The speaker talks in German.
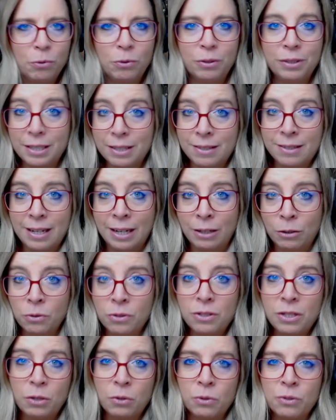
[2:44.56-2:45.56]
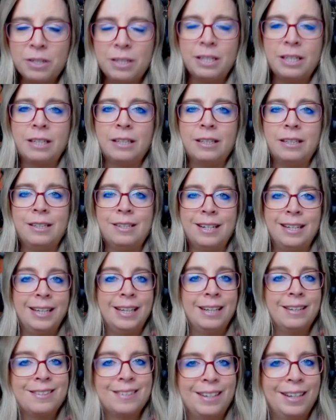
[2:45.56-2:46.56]
Und jetzt sagt uns die künstliche
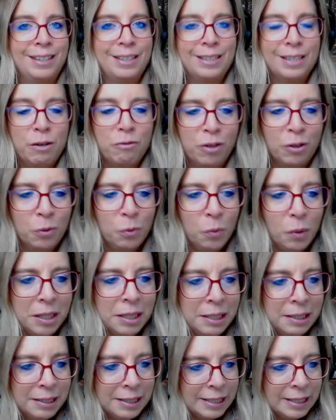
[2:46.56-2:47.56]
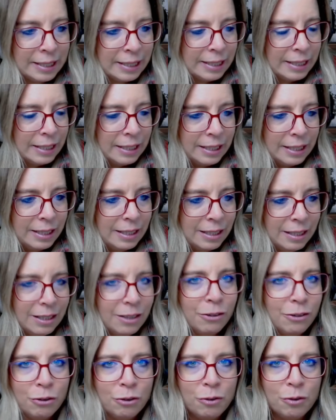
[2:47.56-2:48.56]
Intelligenz eigentlich einfach nur,
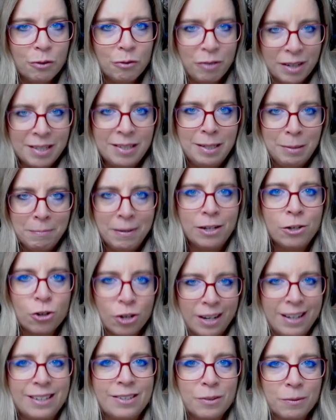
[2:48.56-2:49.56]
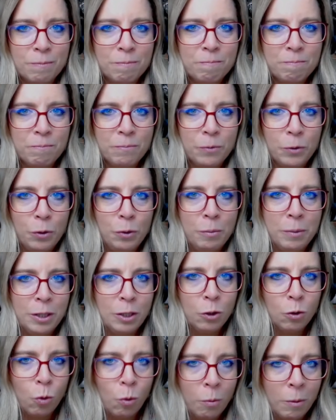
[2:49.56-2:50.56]
was die Menschheit über
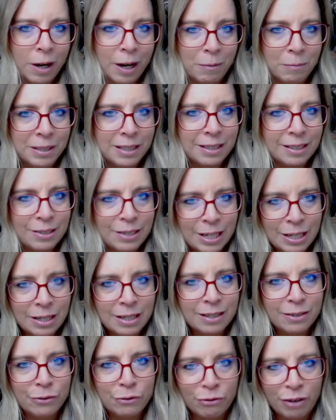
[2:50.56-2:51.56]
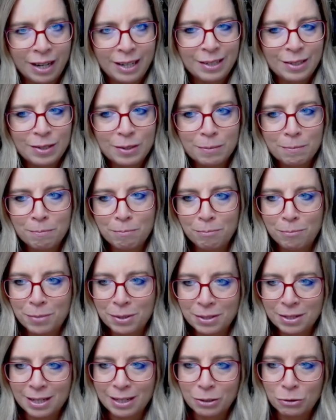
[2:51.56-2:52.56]
den Umgang mit Kritik weiß
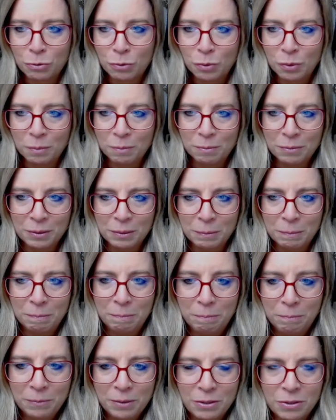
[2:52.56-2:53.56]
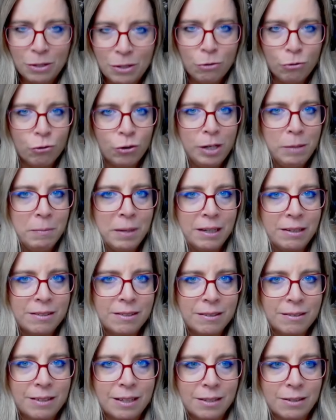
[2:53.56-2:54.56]
bis dato. Sie
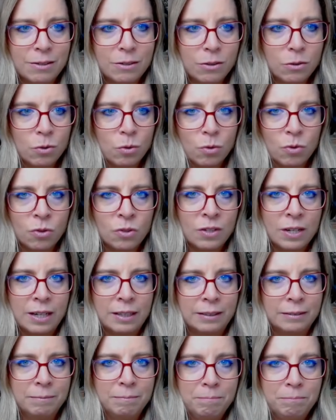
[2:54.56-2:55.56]
remixt das sozusagen.